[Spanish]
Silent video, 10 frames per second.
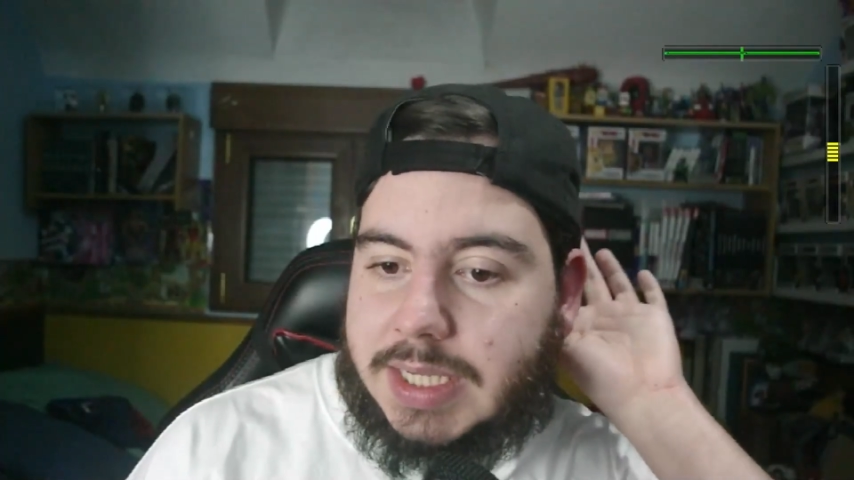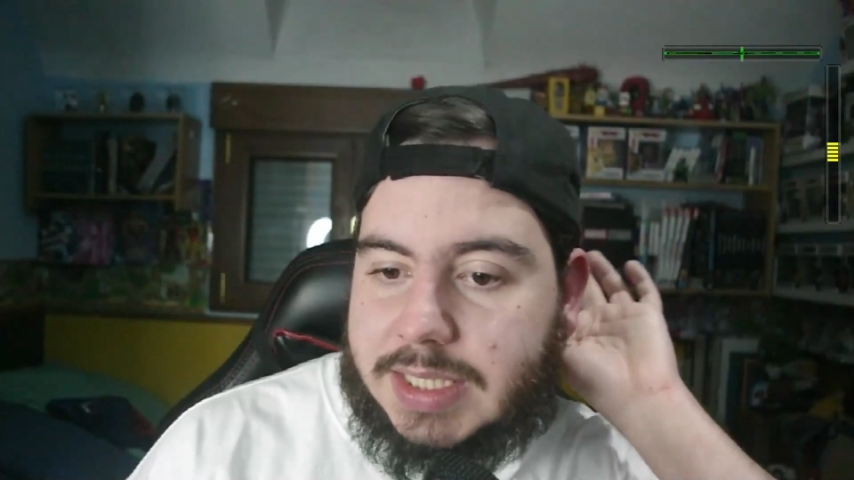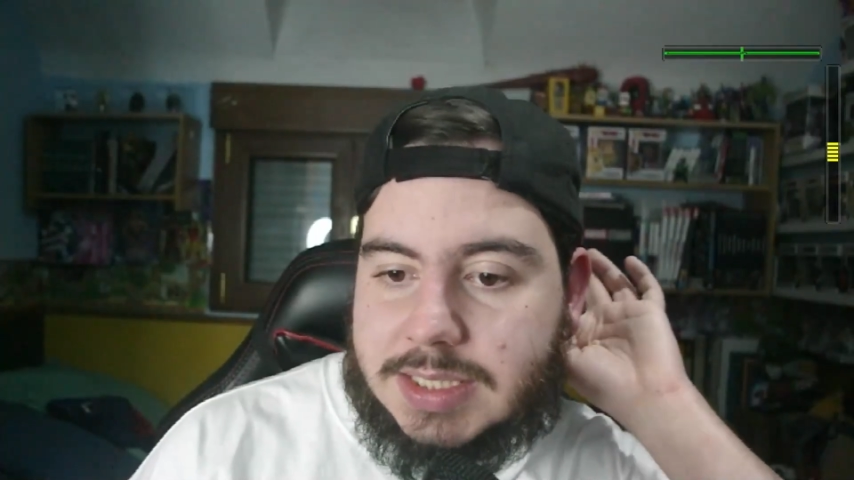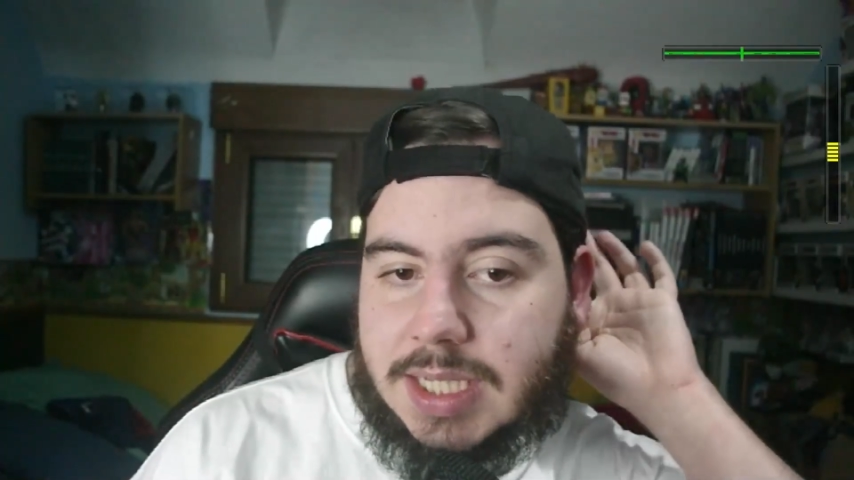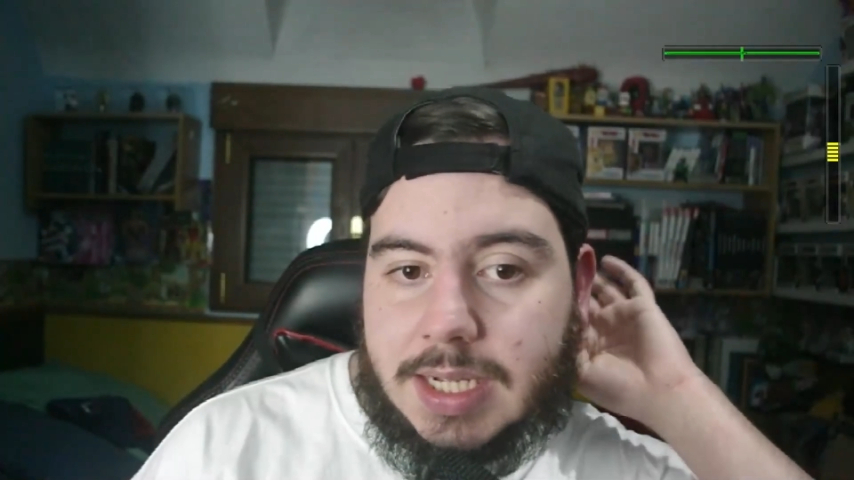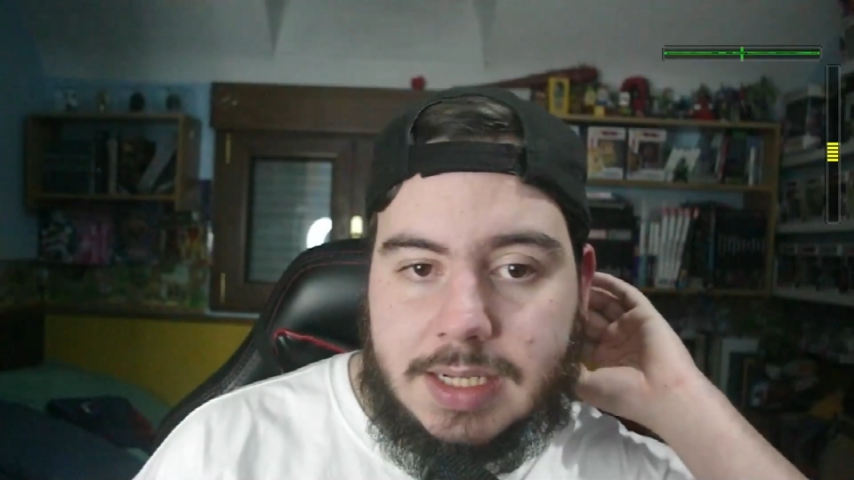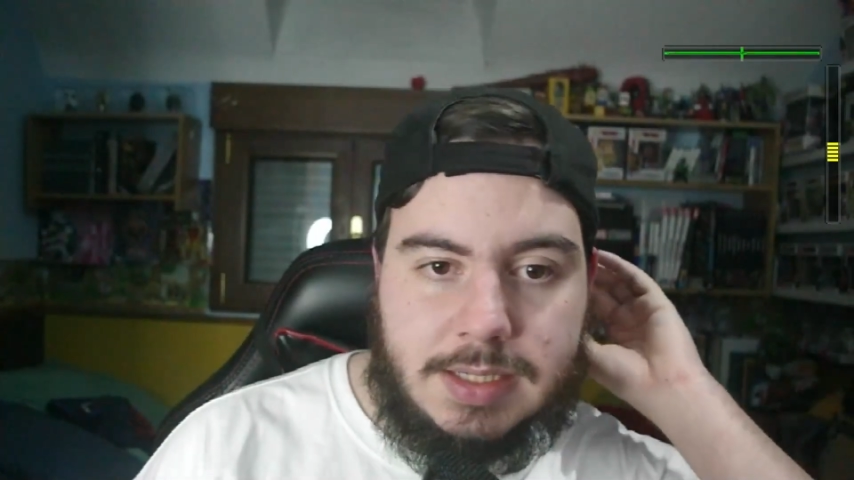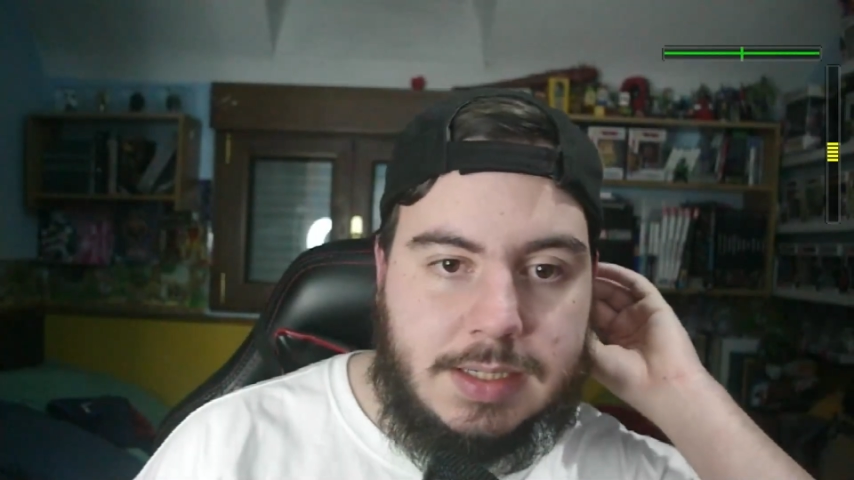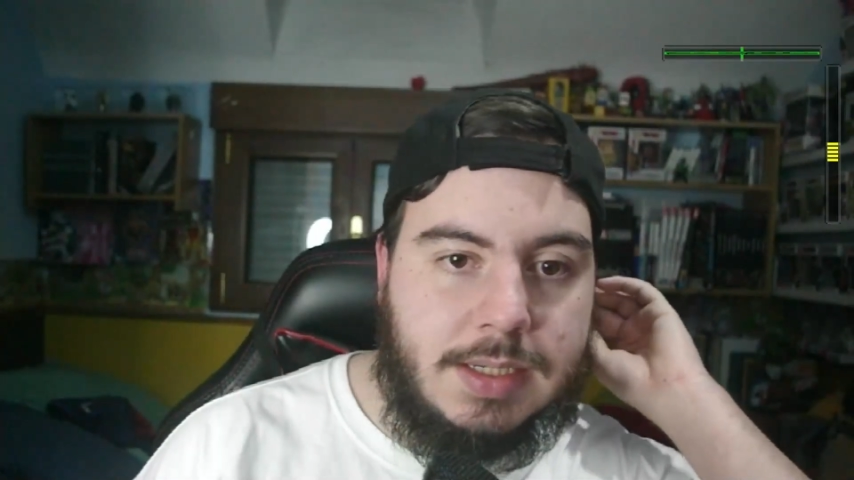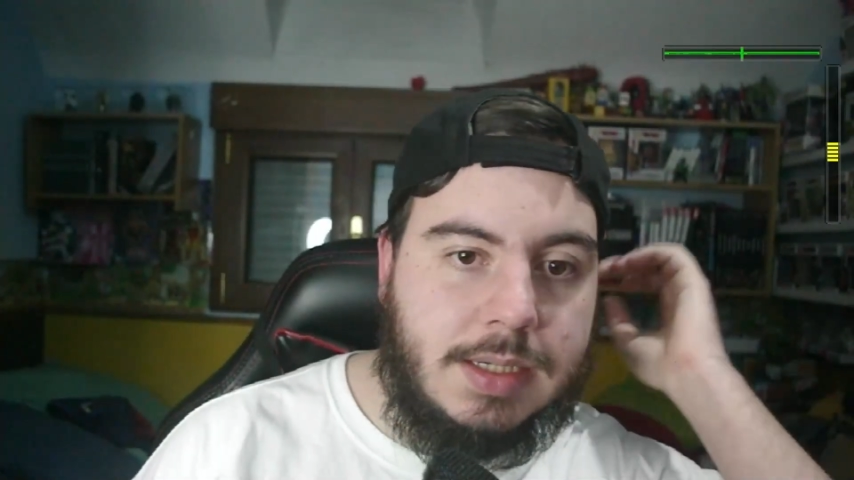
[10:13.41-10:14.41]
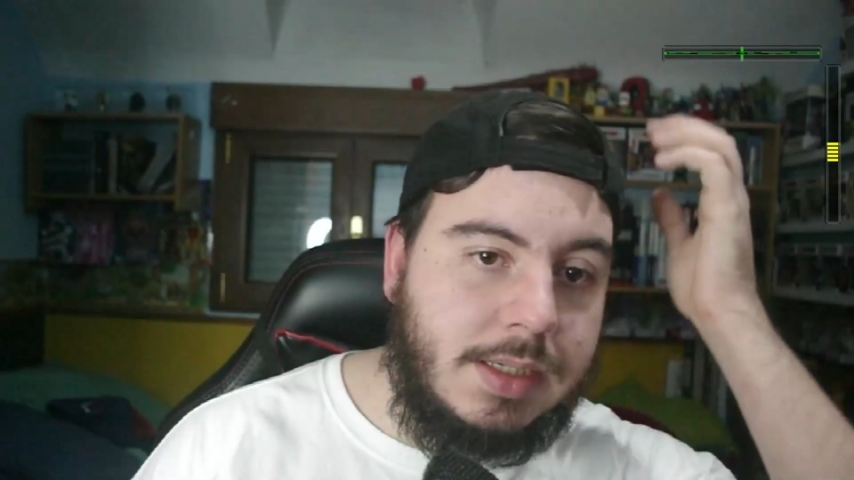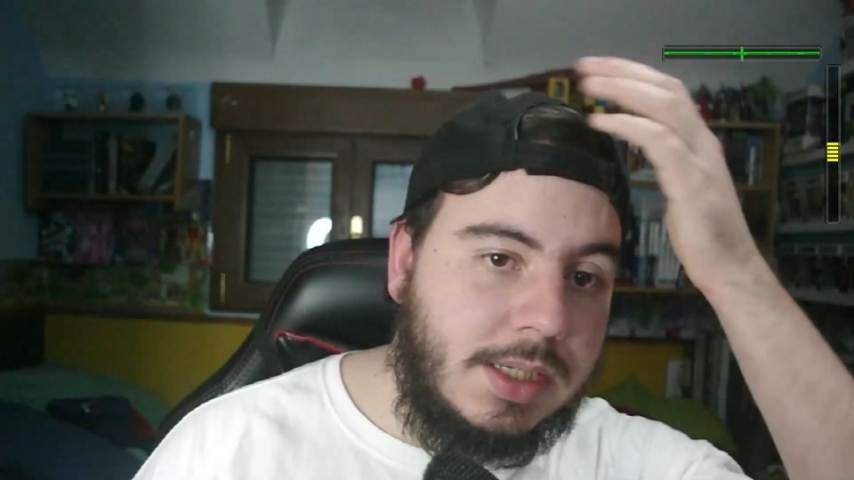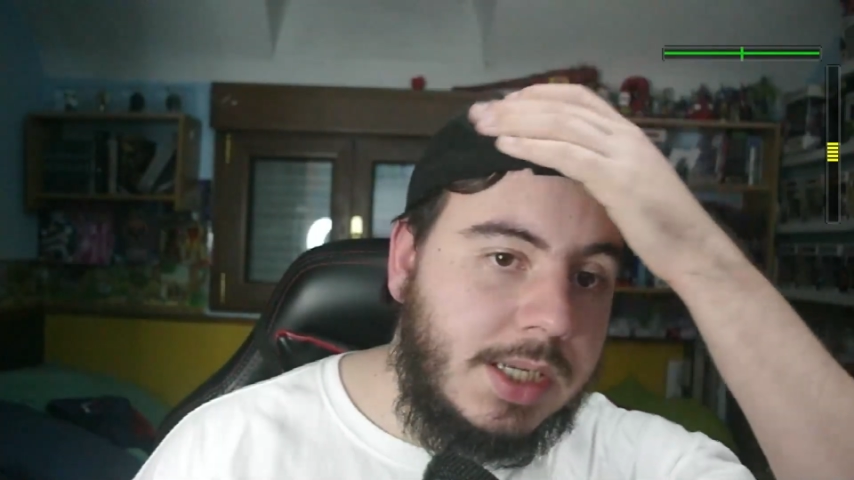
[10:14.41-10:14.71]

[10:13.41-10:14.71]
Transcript: ahí está, eh,